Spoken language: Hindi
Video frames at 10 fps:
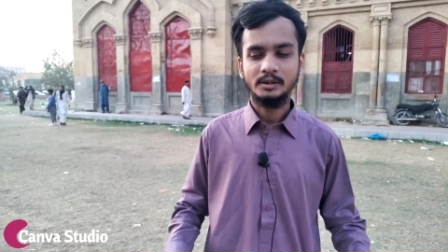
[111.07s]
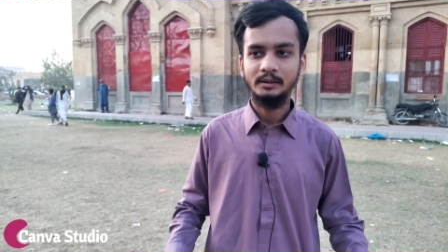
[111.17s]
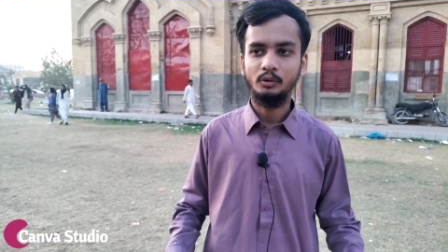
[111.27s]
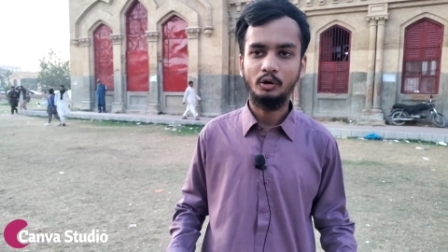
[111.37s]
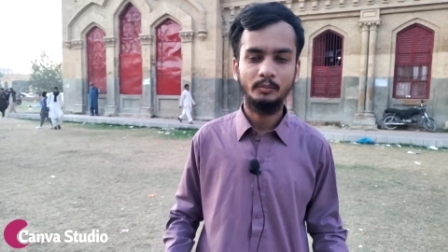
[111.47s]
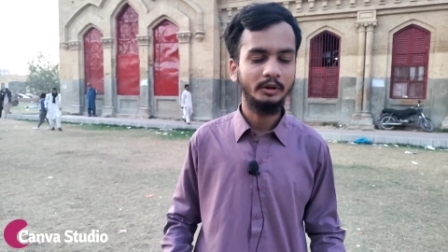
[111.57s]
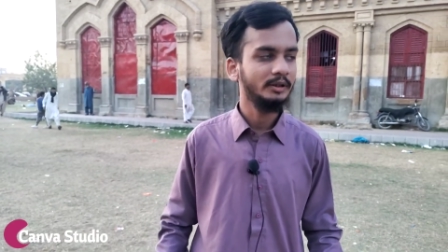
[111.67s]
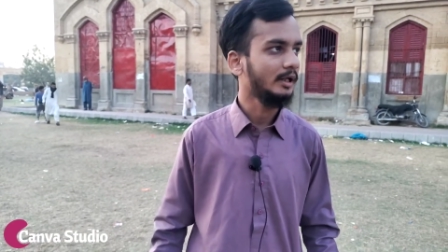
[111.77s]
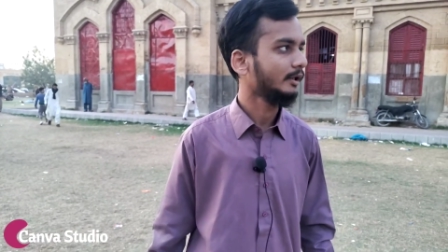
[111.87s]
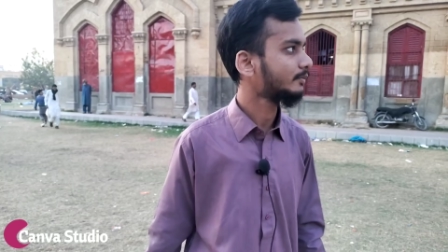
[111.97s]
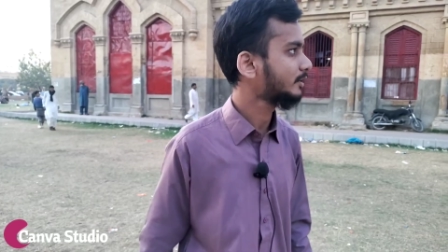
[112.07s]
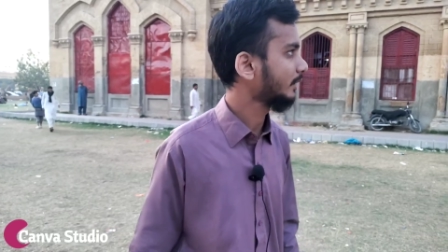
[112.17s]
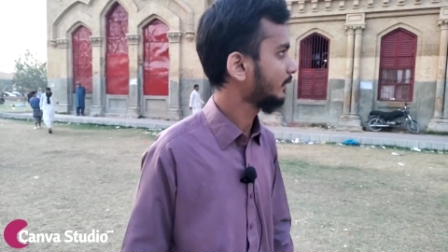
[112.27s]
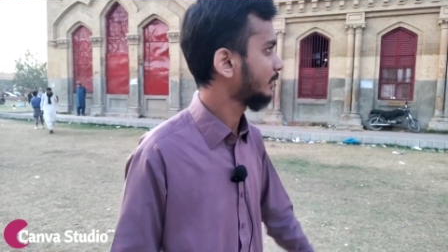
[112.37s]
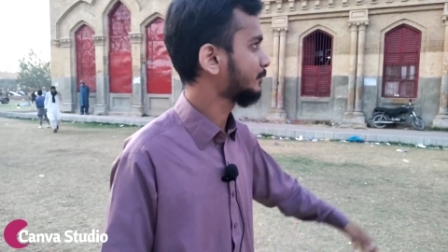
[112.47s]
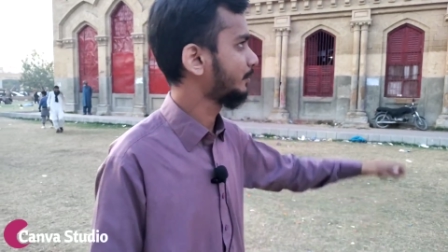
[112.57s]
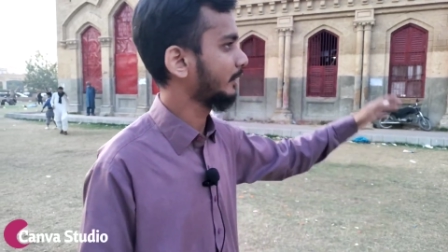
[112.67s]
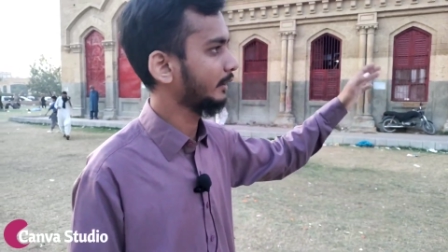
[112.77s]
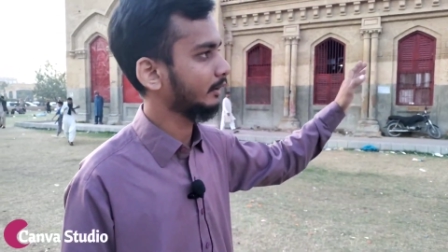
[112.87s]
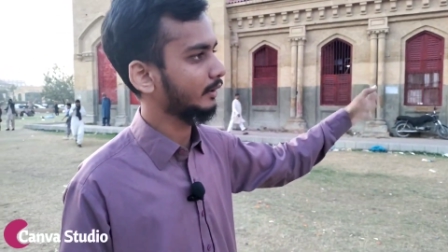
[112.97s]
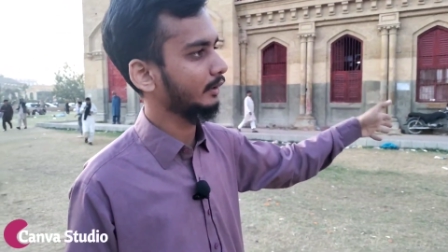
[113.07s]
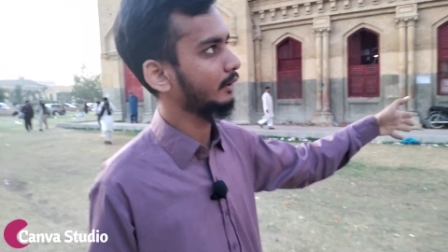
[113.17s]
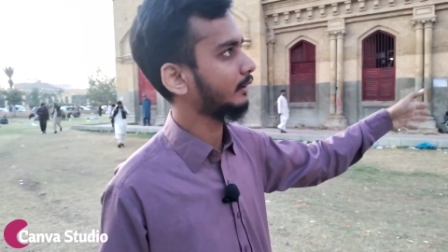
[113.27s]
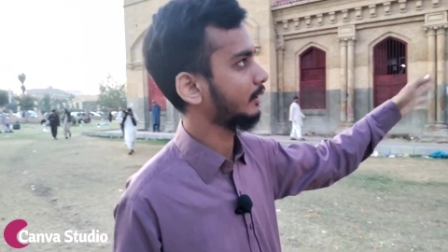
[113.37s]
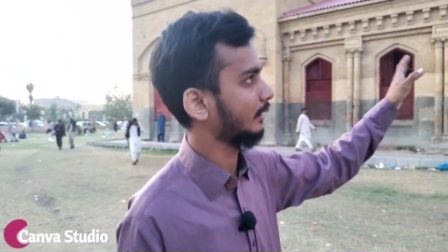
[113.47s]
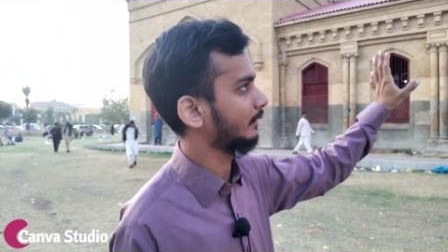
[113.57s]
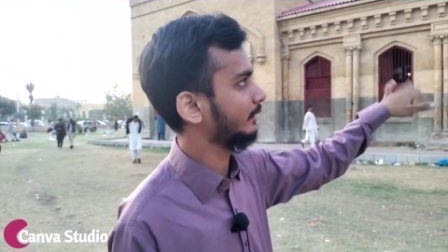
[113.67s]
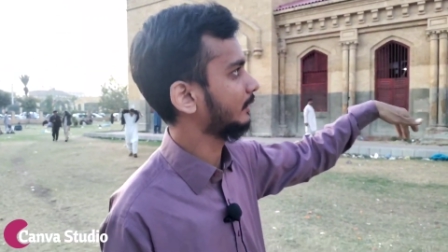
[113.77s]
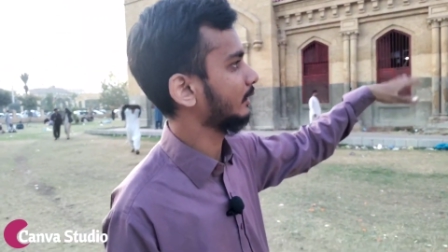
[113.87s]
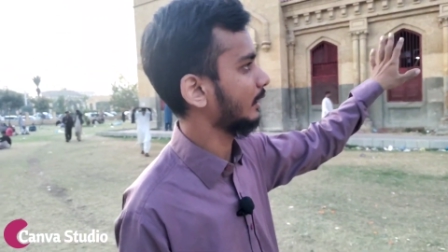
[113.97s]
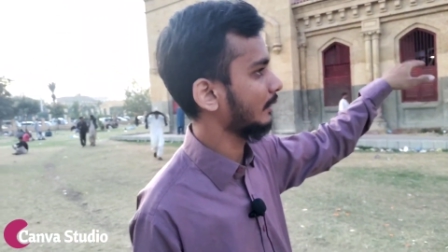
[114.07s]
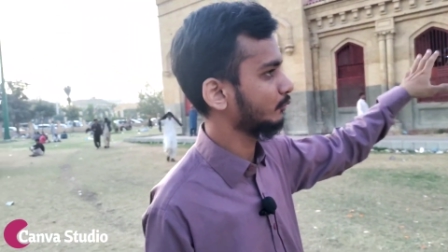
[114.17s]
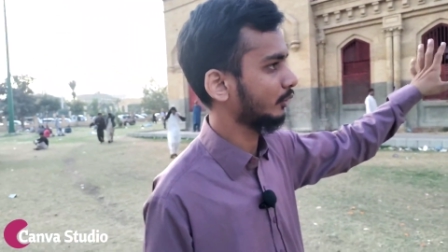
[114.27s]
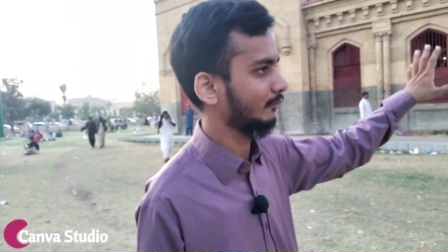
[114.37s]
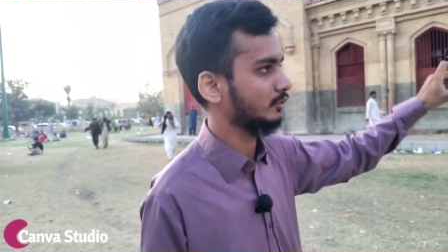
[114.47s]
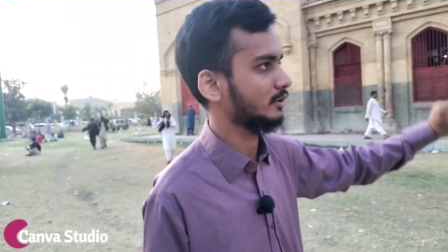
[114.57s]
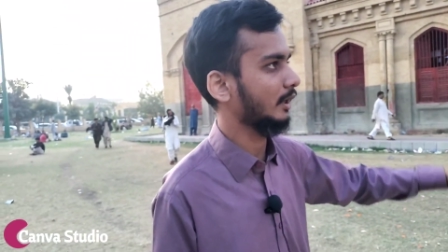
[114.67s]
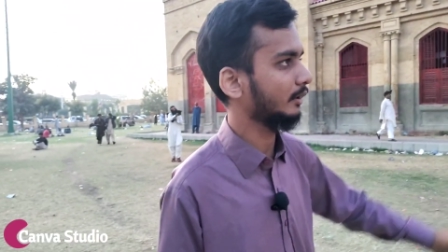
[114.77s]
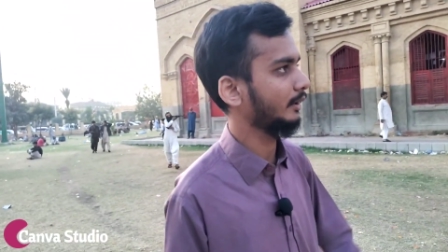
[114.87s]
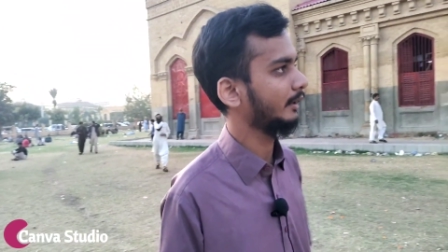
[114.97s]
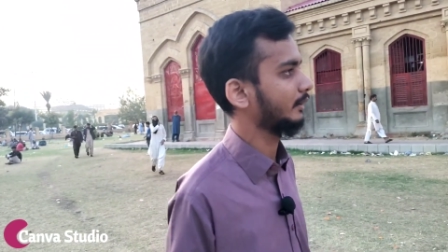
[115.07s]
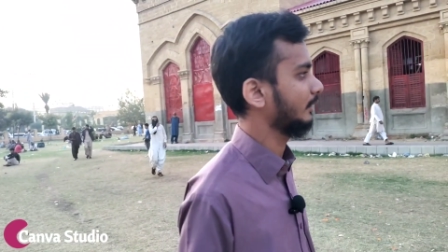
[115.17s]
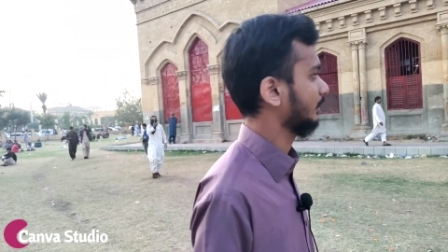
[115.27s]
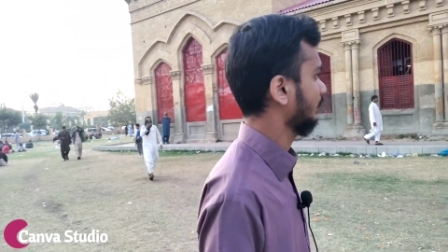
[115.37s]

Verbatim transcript: सिंध गवर्नमेंट की जानब से इस बिल्डिंग की कलरिंग का काम जो है वो स्टार्ट लिया गया